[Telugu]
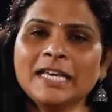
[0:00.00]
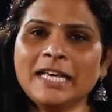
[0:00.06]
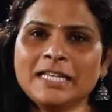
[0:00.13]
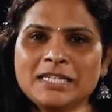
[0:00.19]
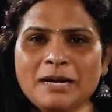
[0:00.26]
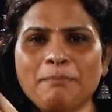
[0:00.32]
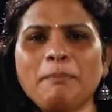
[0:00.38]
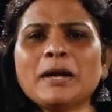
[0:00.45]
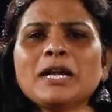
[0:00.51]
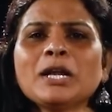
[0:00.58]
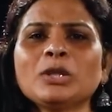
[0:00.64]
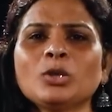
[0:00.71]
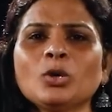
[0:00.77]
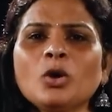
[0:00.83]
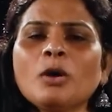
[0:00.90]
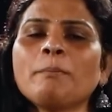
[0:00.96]
ఈ
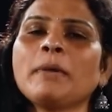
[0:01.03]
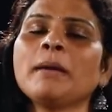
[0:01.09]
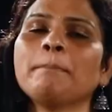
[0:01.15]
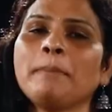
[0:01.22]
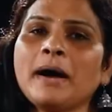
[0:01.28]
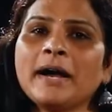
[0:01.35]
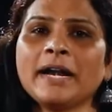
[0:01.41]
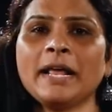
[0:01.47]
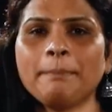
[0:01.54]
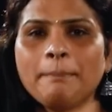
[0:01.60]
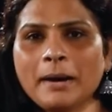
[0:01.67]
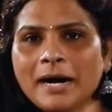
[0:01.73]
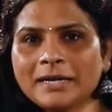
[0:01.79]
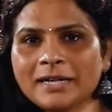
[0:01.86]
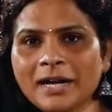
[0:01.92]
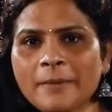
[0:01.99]
చప్పట్లతో మేము పాడే
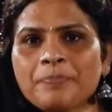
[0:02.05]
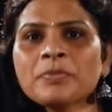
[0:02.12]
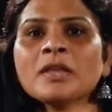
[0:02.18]
పాట